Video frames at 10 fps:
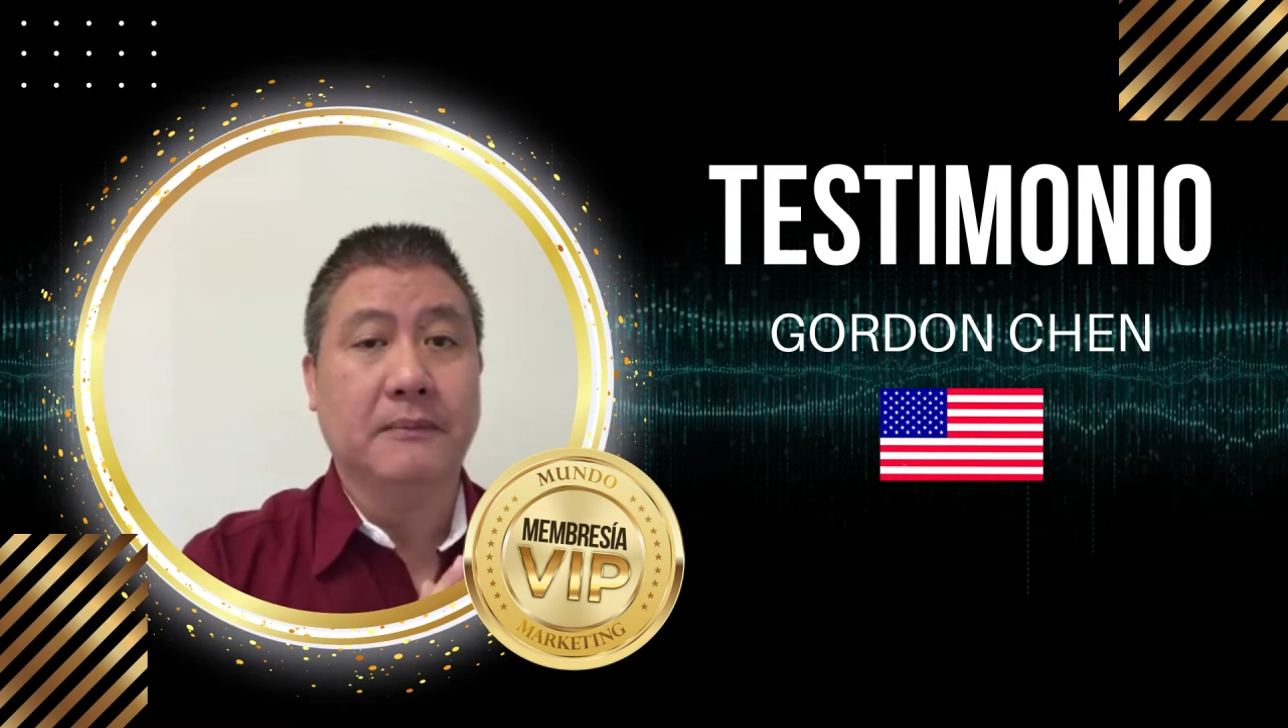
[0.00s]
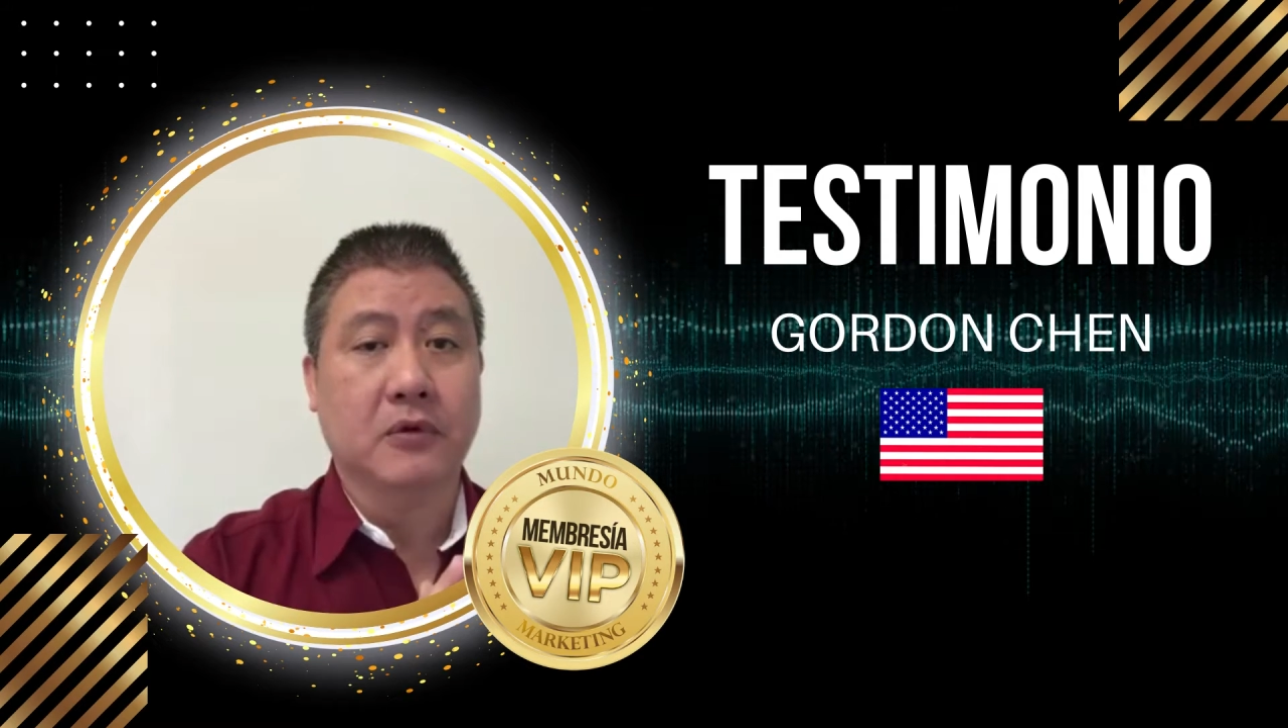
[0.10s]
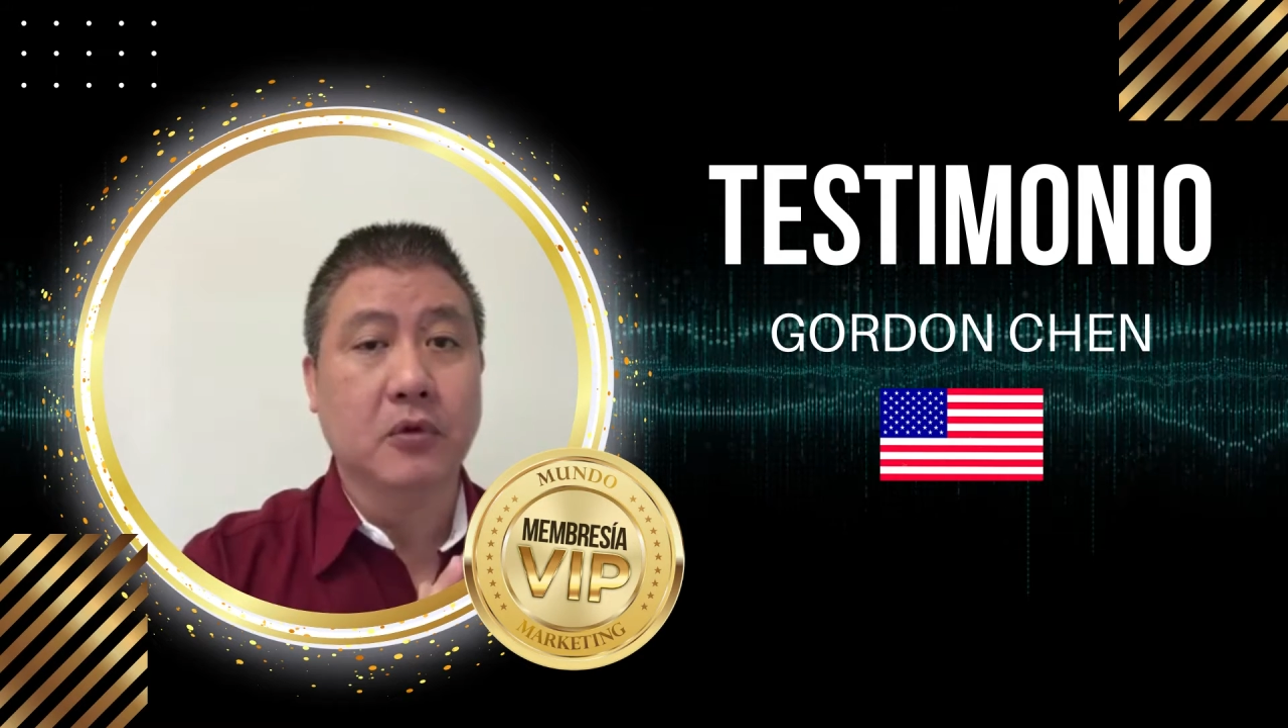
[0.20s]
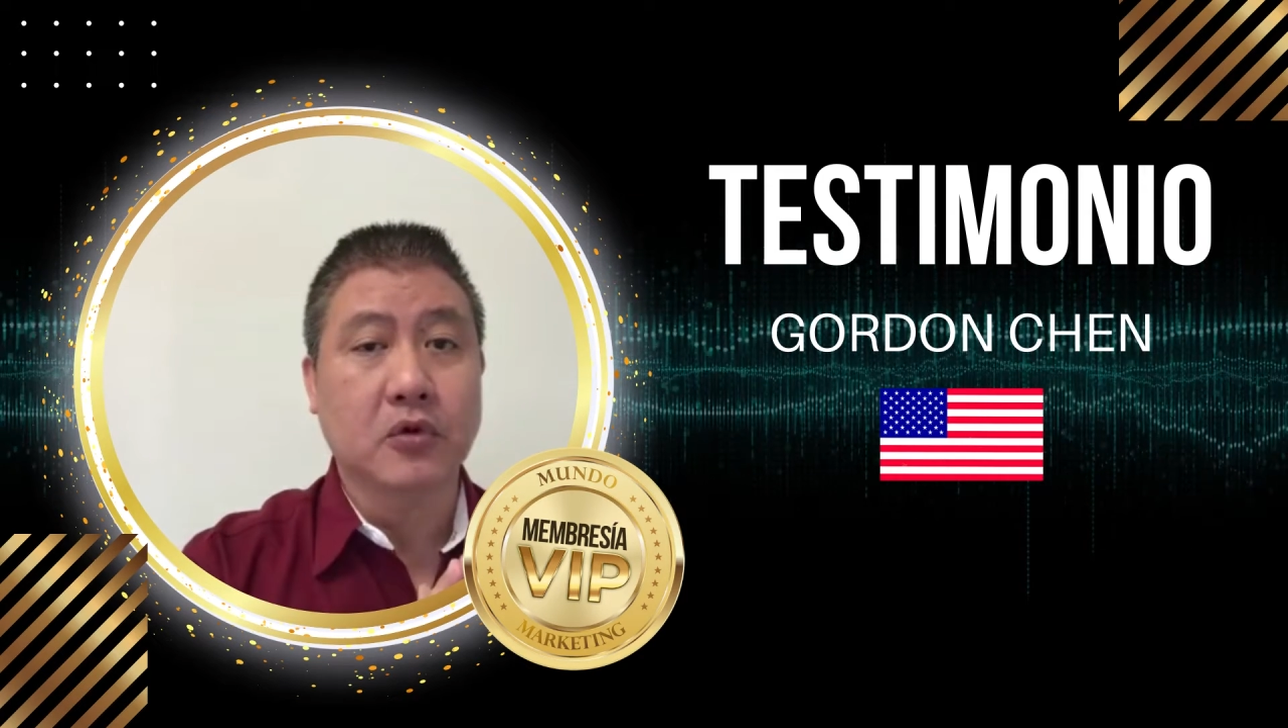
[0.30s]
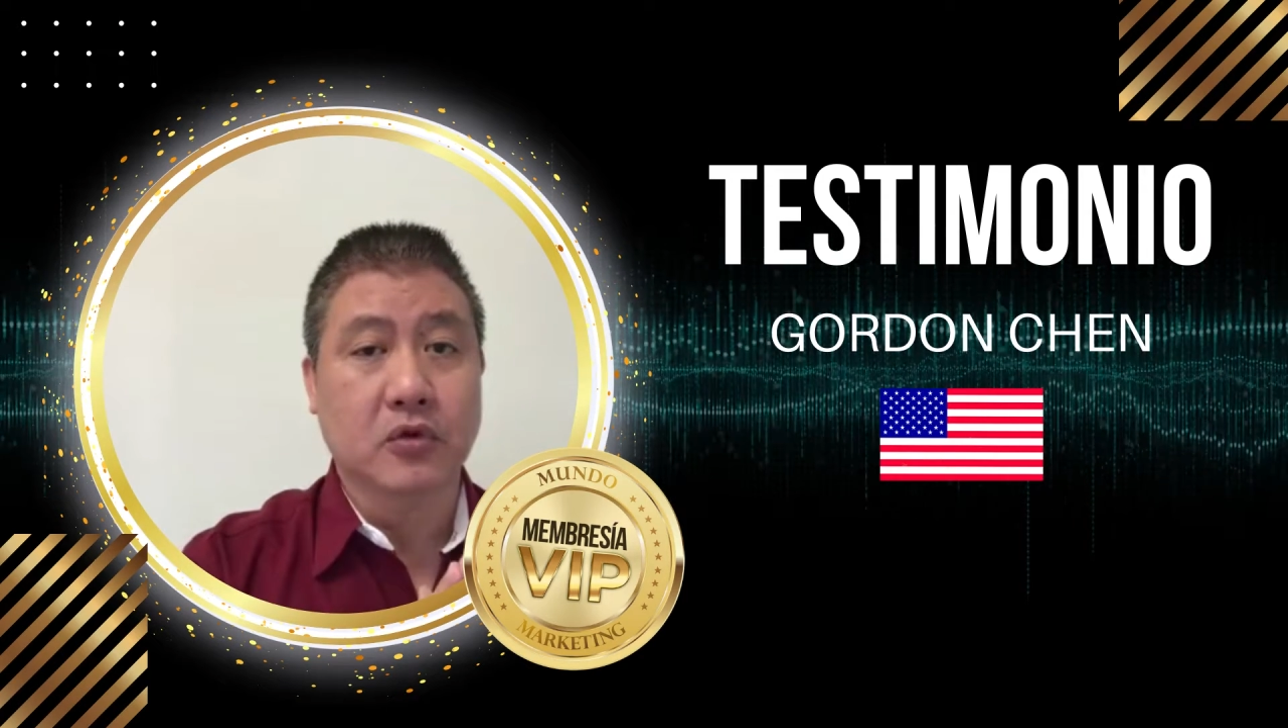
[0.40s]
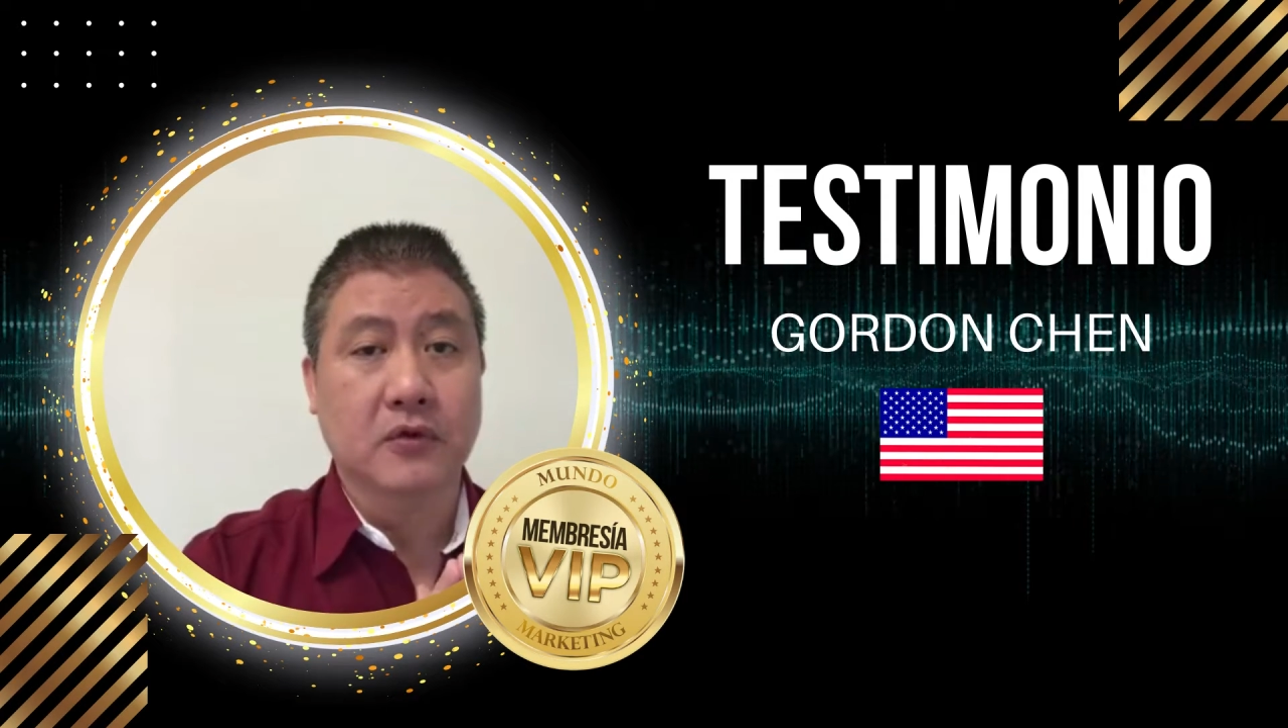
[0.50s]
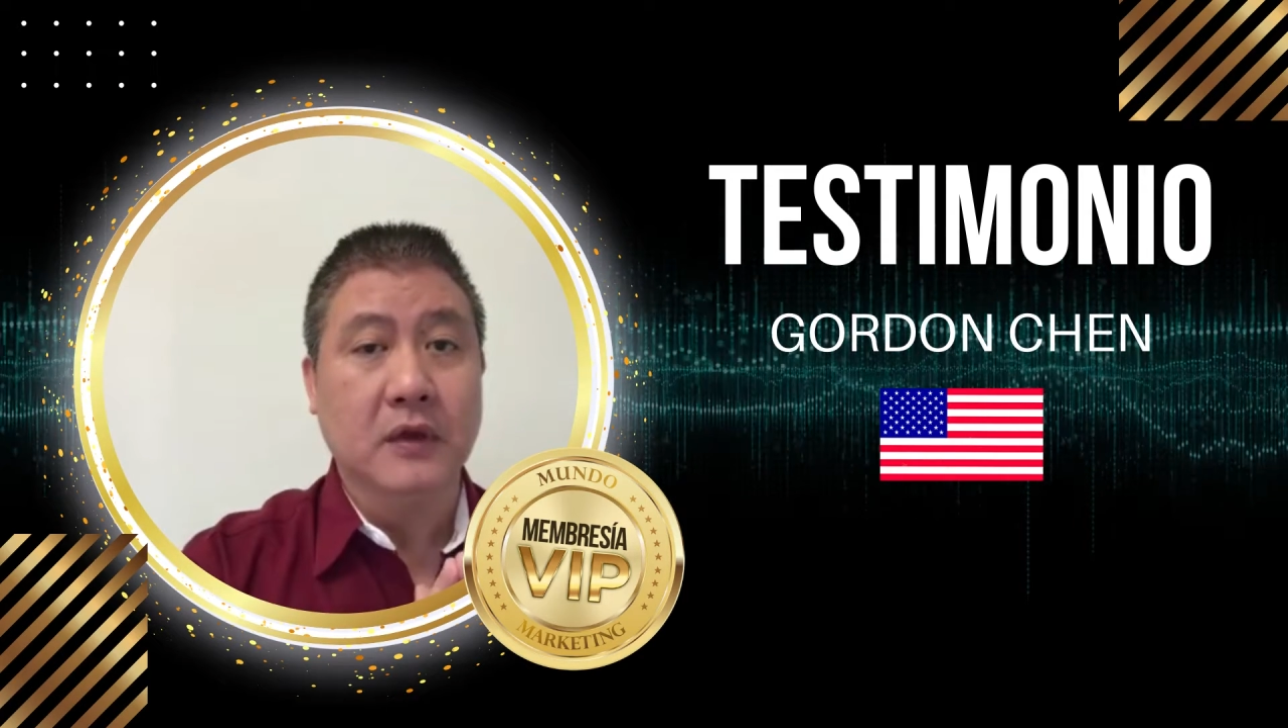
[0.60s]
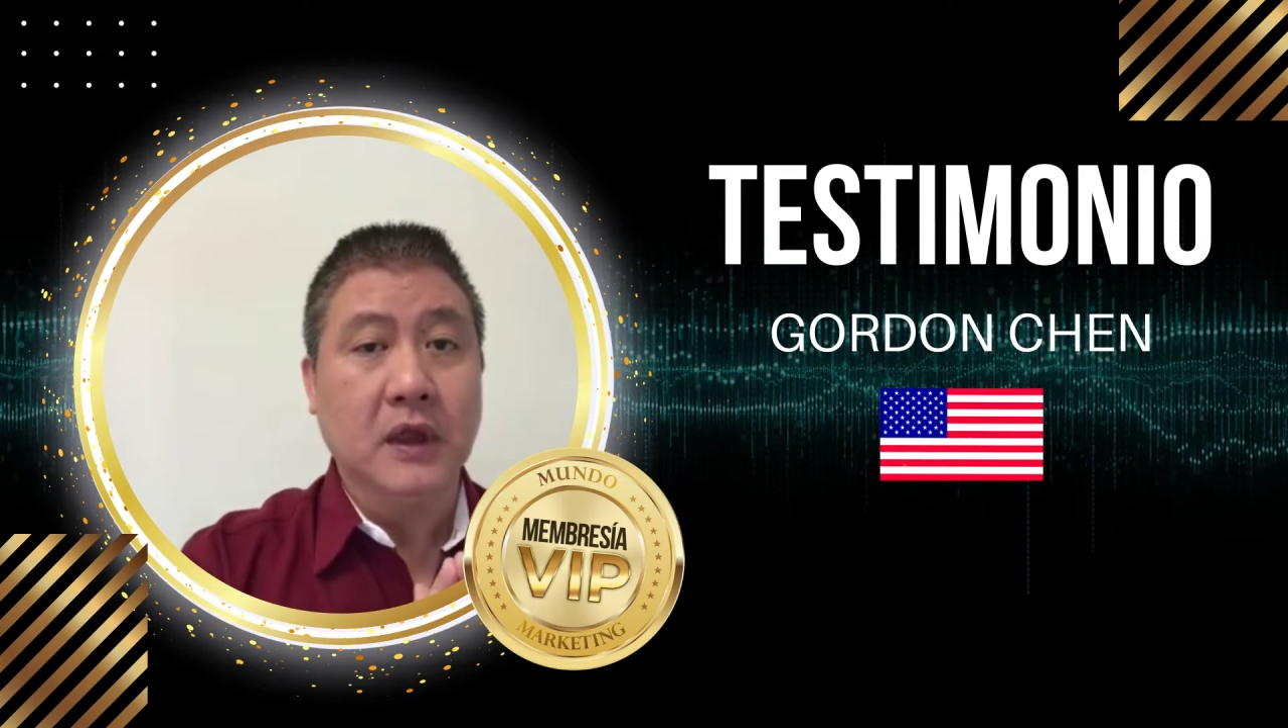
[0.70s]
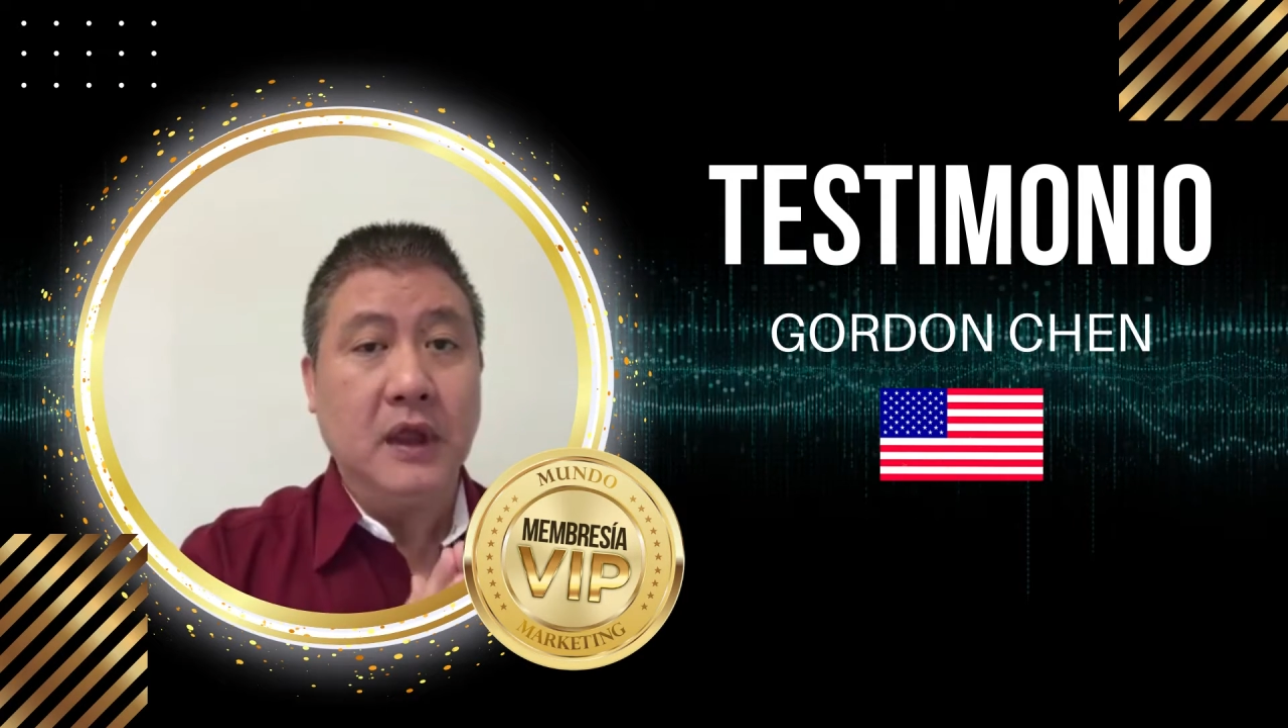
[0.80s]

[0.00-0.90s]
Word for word: producto.